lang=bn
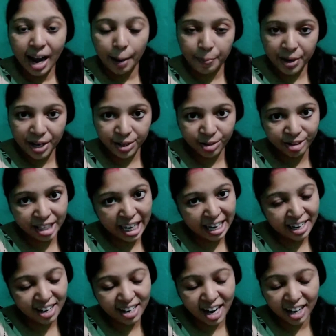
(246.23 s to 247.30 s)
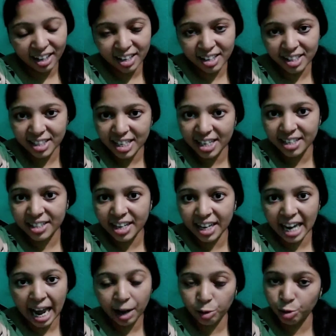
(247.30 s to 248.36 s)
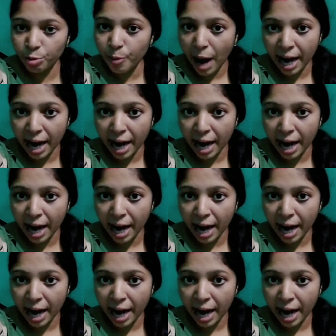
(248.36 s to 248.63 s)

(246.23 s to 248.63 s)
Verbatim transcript: আপনারা তো দেখলেন নারকেলটা ঠিকঠাক এক তো